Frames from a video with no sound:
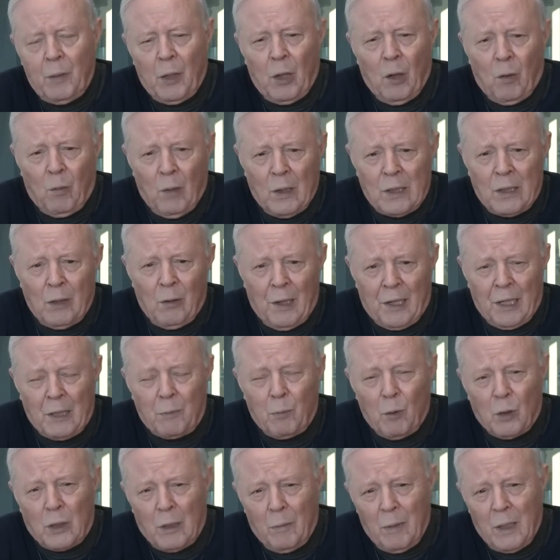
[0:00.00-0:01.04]
Però questa è una
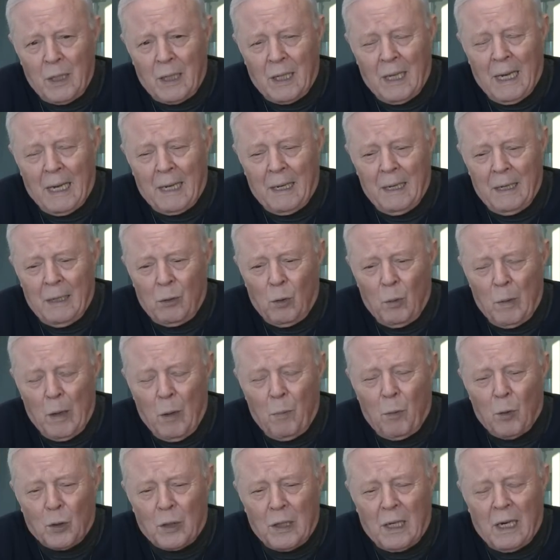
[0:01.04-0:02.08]
responsabilità che
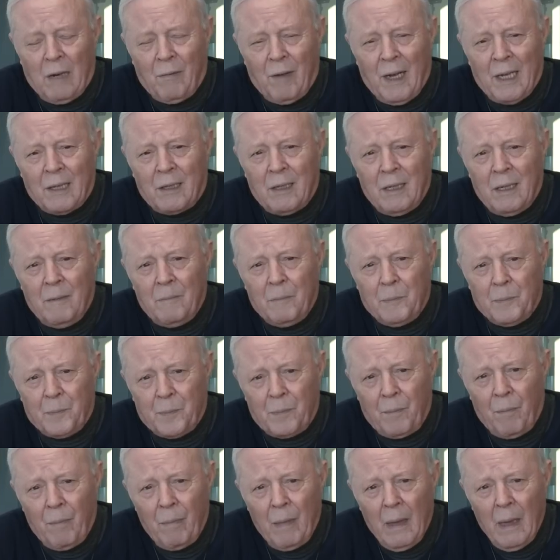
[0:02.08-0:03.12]
dobbiamo portare avanti
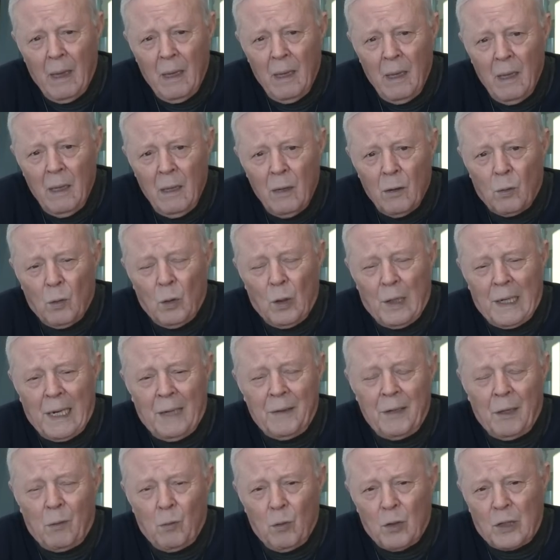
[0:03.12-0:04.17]
con
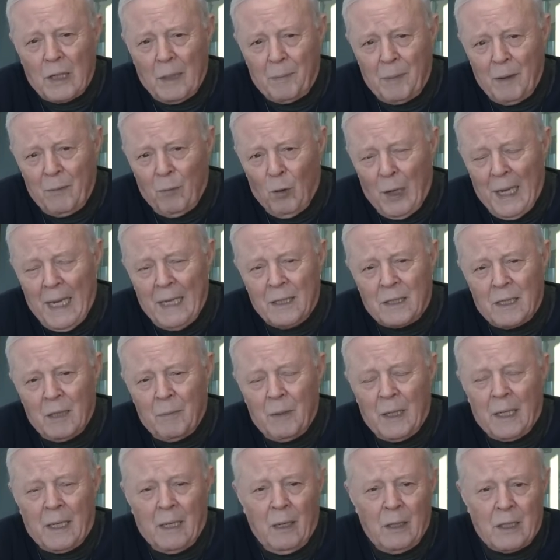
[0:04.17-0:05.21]
grande consapevolezza,
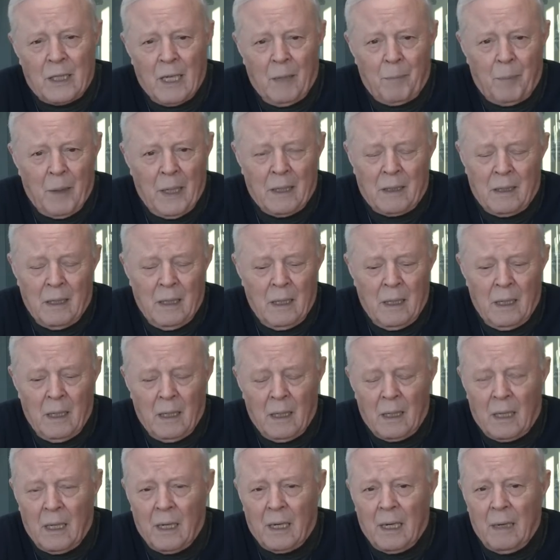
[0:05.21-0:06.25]
perché
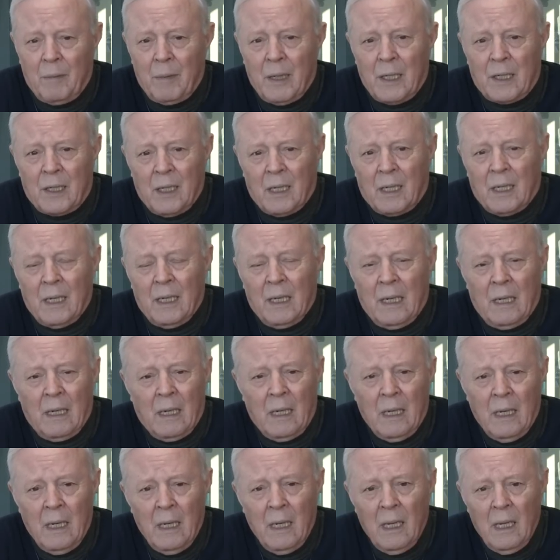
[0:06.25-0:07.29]
sapete, cari amici, che
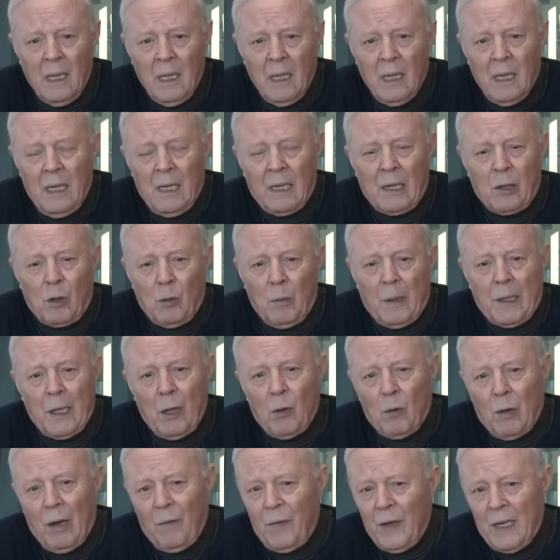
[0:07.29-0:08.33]
Erdogan
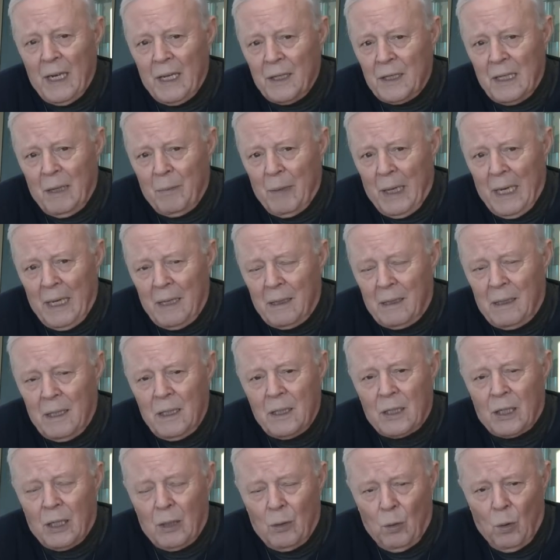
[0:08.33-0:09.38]
non ha finanziamenti
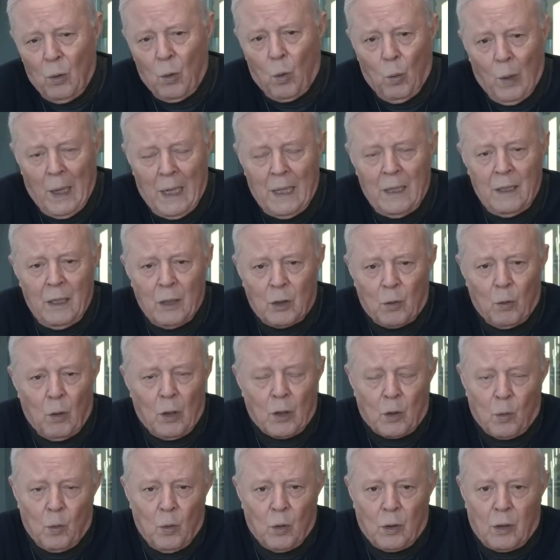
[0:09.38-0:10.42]
se non quelli di suo
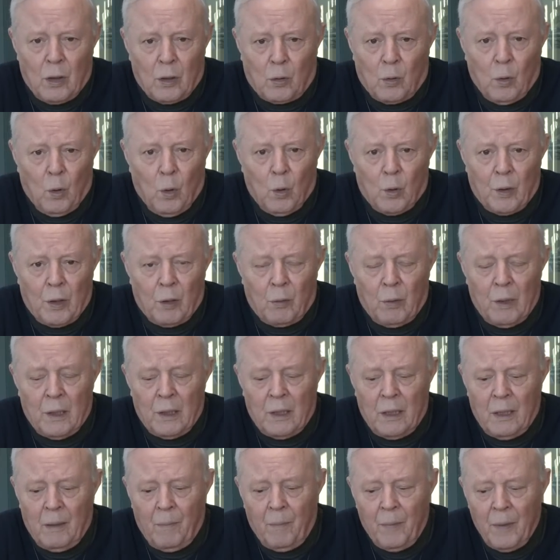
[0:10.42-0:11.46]
ascoltatore,
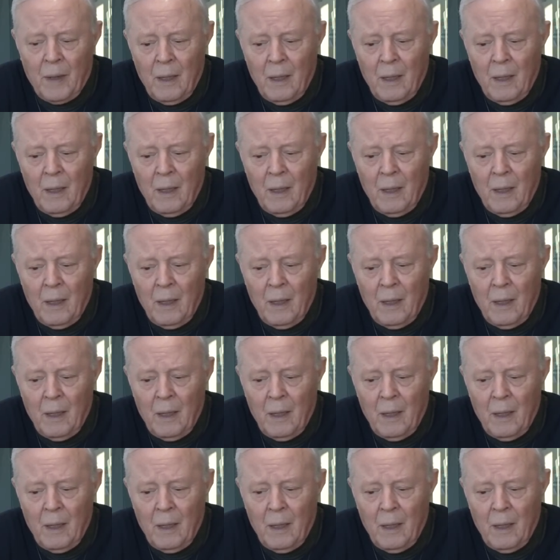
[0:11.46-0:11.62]
quindi